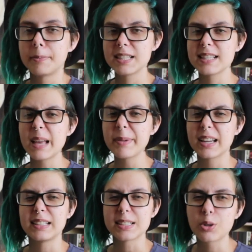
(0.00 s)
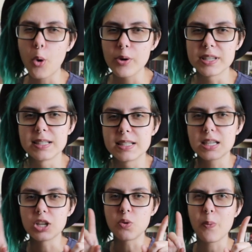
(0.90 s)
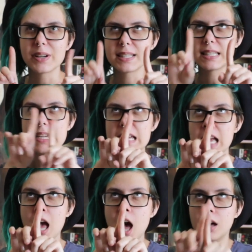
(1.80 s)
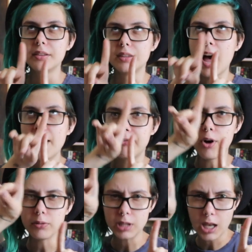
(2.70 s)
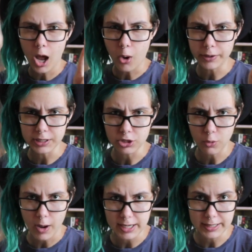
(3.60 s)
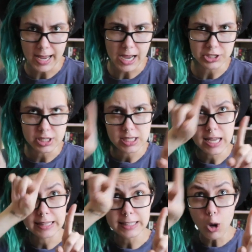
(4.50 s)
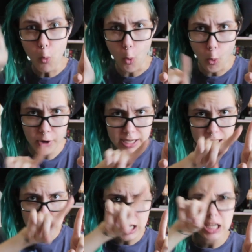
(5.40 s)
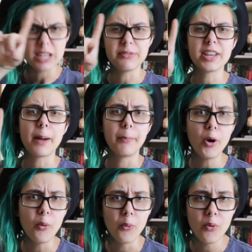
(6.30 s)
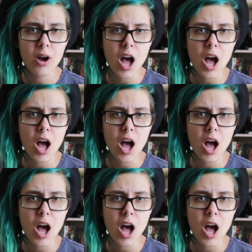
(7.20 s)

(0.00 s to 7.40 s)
Mas você sabe aquelas coisas que, tipo assim, dá a volta na roda de qualidade, assim, é tão ruim que vira bom?